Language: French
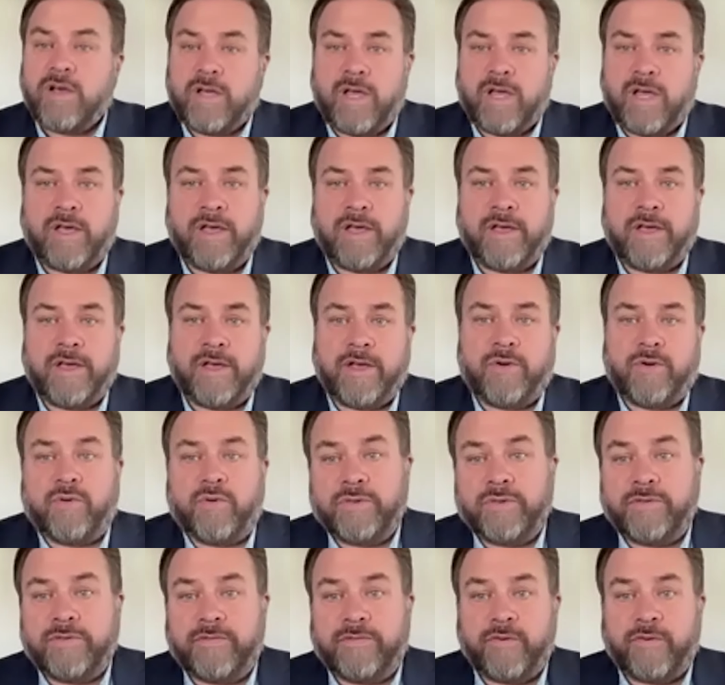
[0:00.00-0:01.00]
euh, au
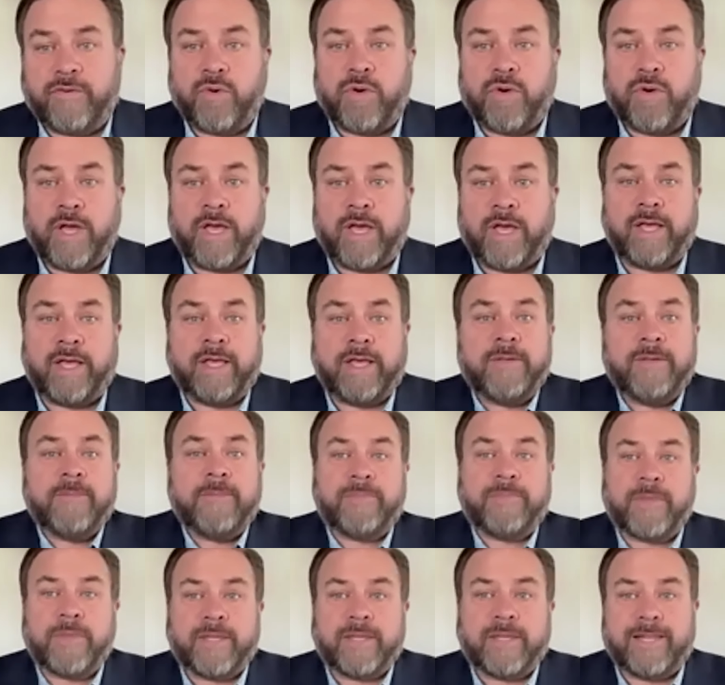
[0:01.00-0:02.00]
niveau euh,
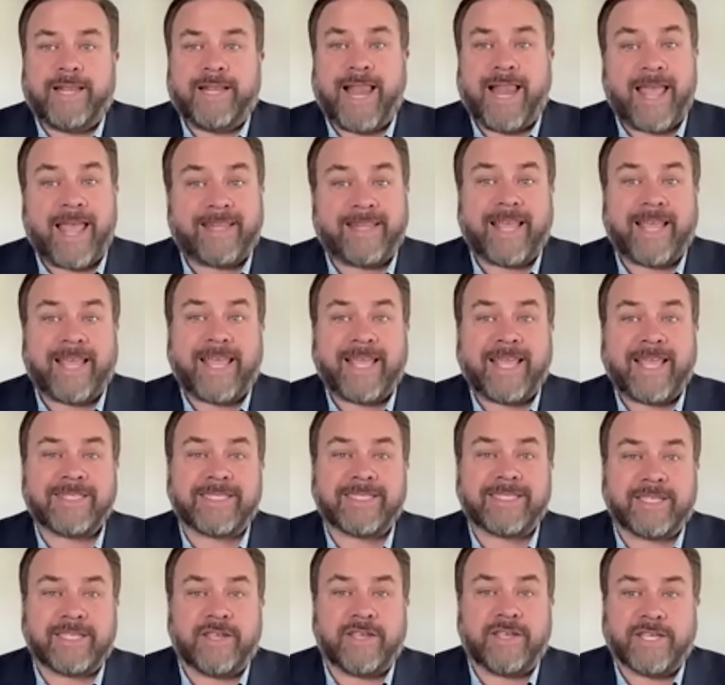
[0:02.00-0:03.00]
de
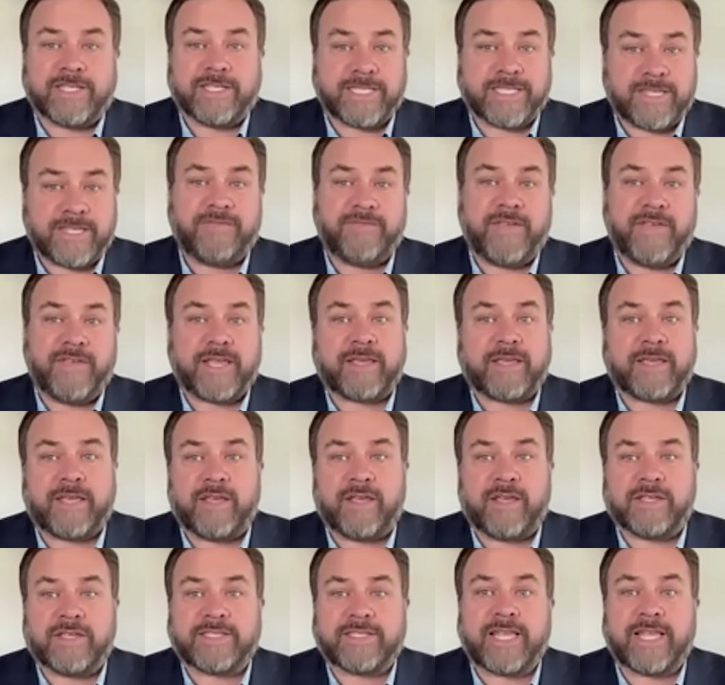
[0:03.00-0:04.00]
l'adresse euh, civique,
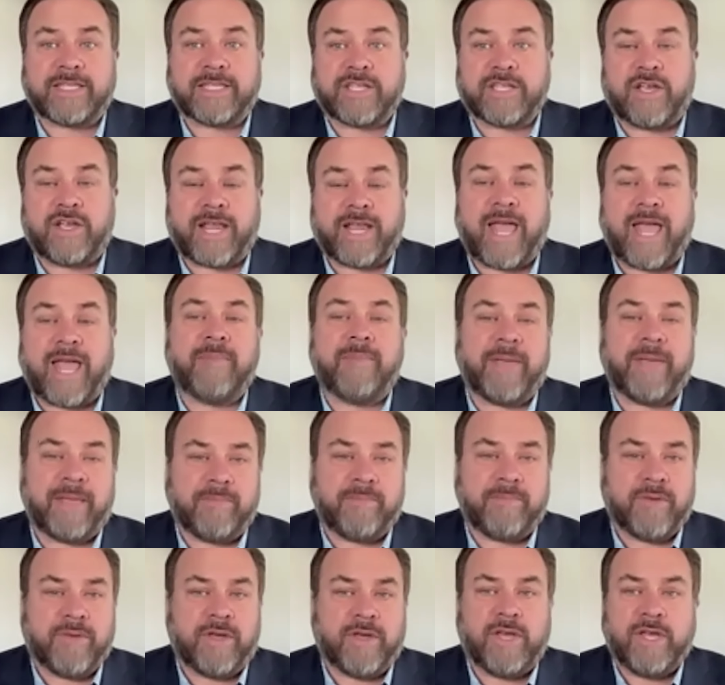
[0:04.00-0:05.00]
ça sera quand
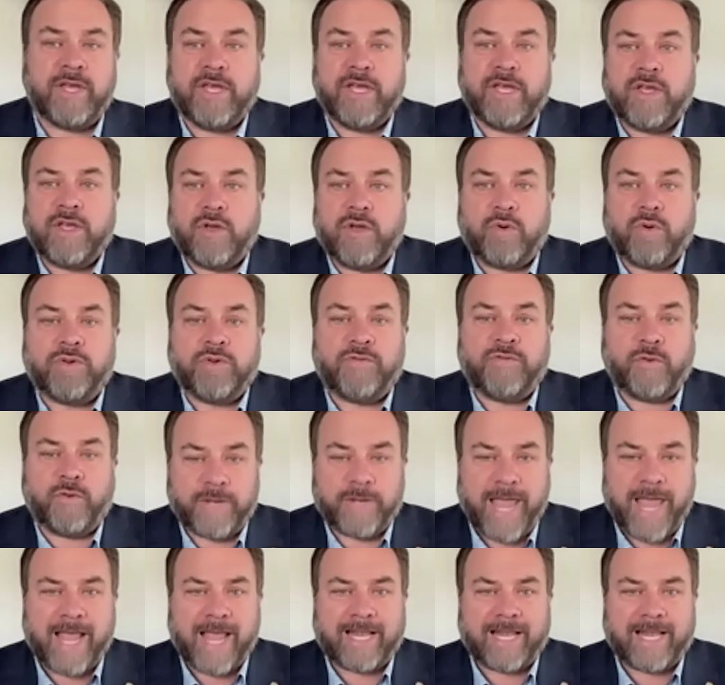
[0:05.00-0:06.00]
même au niveau
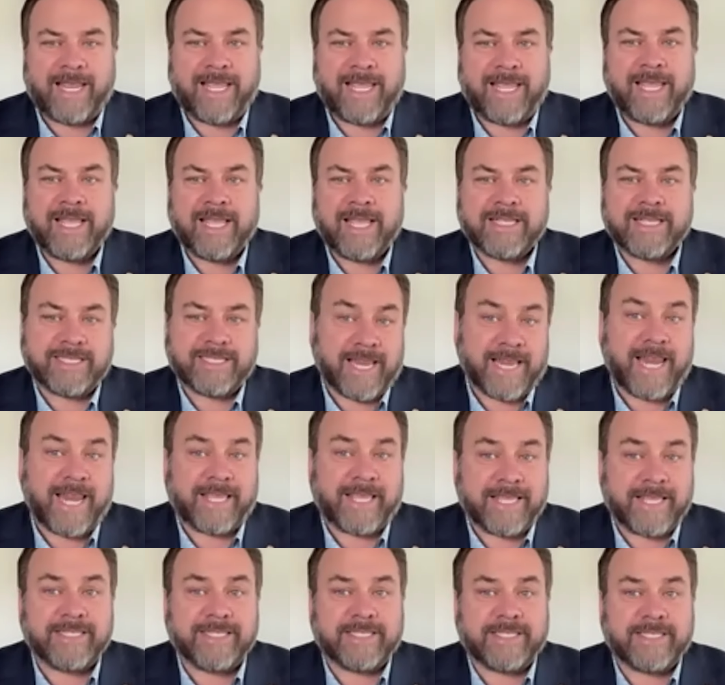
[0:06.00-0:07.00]
d'Atley. C'est
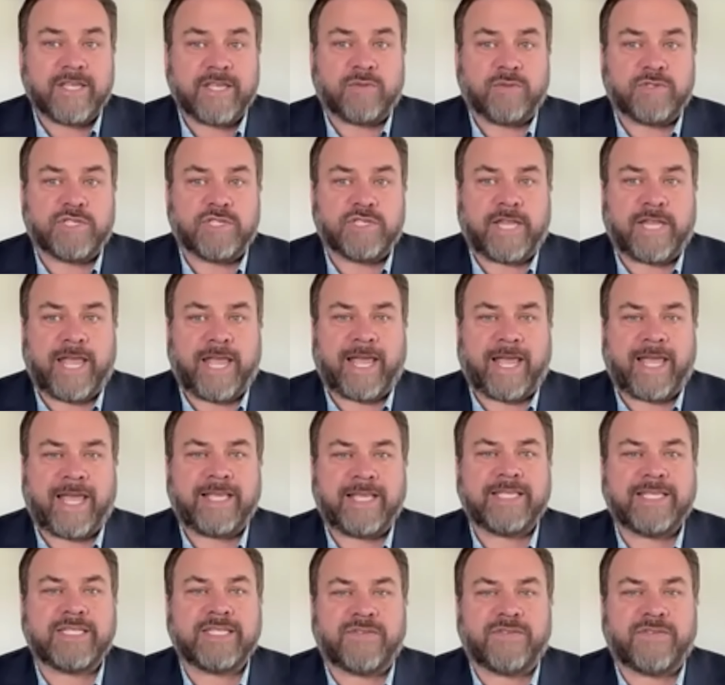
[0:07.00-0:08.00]
l'acquisition du terrain
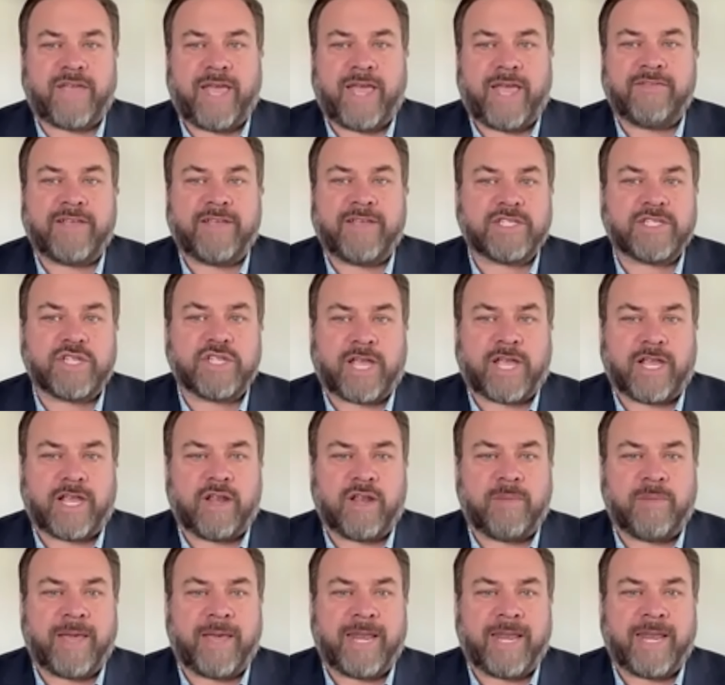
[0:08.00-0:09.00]
qui se ferait avec ce
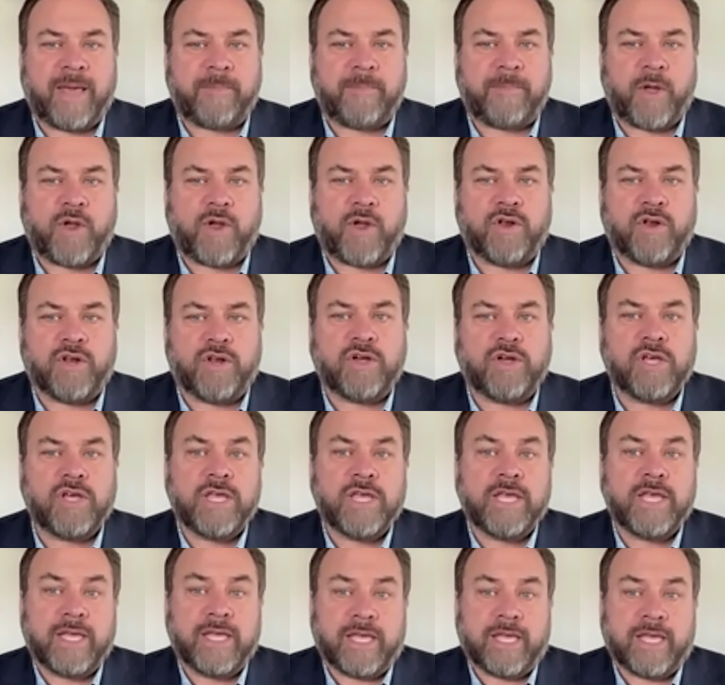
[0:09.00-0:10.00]
règlement d'emprunt-là
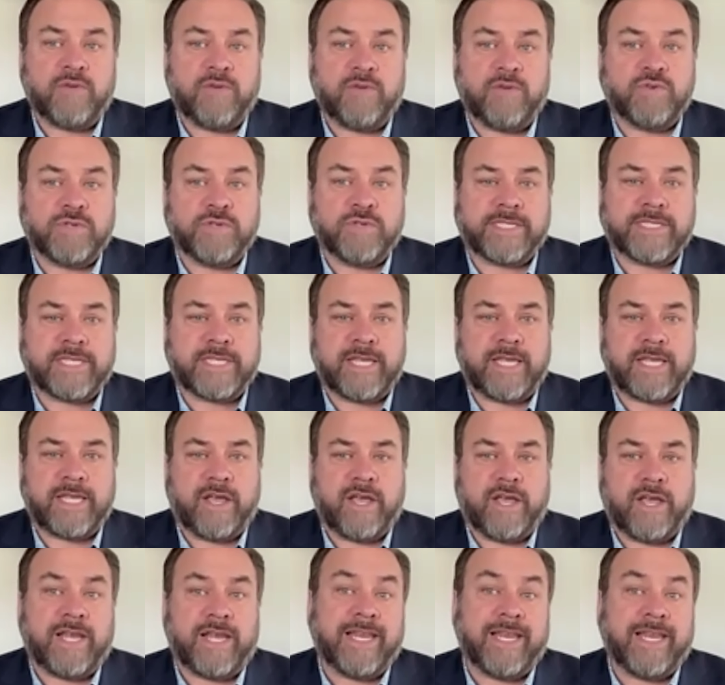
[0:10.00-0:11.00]
et aussi
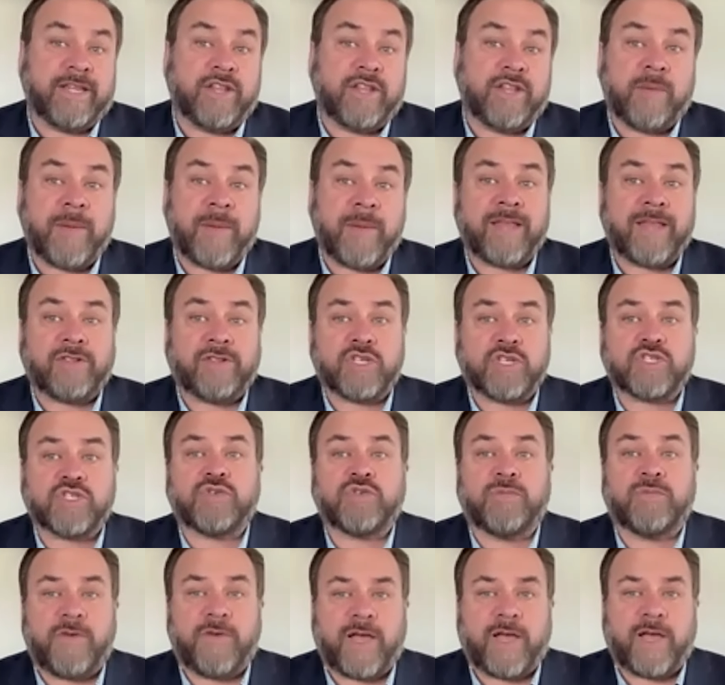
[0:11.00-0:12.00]
les demandes de
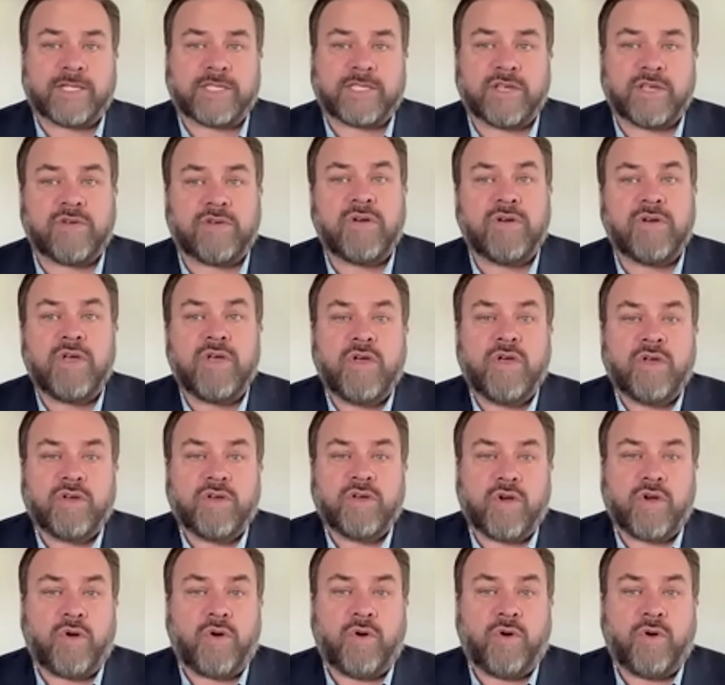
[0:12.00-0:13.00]
subventions
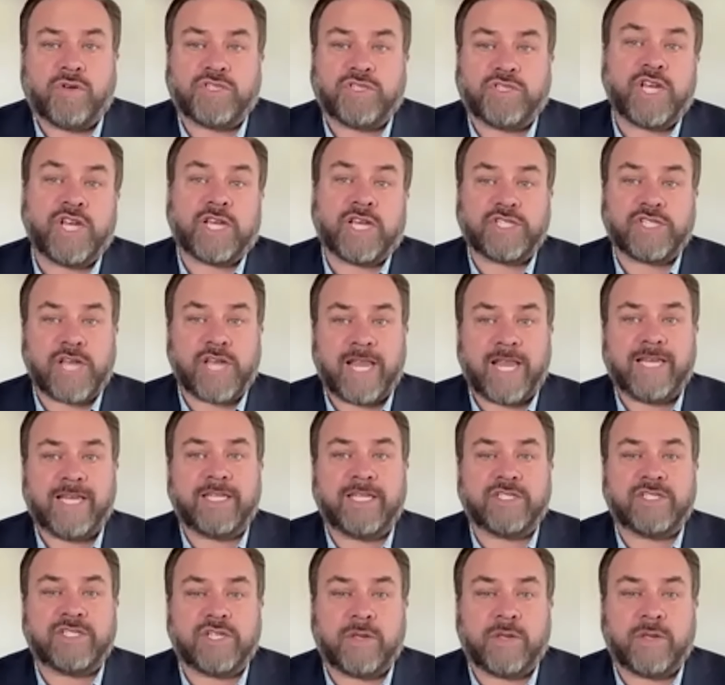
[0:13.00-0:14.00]
qu'on cherche à aller